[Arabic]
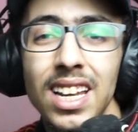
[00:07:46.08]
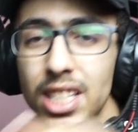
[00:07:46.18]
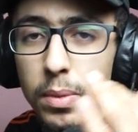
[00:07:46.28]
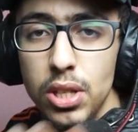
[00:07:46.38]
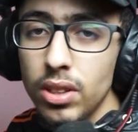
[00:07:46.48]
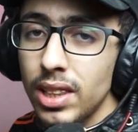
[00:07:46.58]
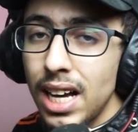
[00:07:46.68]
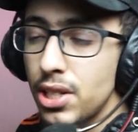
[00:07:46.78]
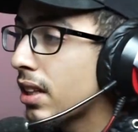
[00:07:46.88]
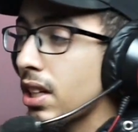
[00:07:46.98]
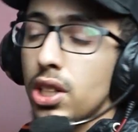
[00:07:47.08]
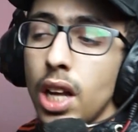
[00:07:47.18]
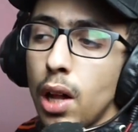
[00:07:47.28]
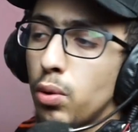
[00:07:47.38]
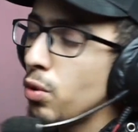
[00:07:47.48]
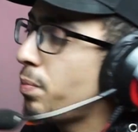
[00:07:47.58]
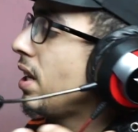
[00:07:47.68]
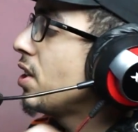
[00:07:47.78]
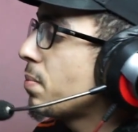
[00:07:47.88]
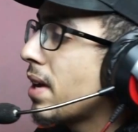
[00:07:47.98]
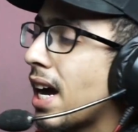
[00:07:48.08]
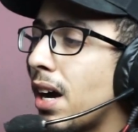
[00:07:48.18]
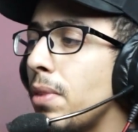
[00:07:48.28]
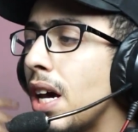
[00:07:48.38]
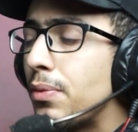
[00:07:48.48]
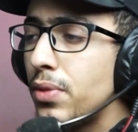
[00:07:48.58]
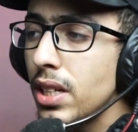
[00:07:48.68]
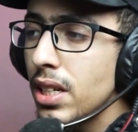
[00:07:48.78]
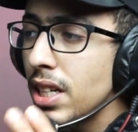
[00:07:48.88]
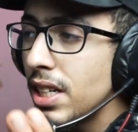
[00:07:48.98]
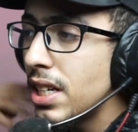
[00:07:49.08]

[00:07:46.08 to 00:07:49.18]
لازمني 16 طاكش الادوبي الجماعه ما في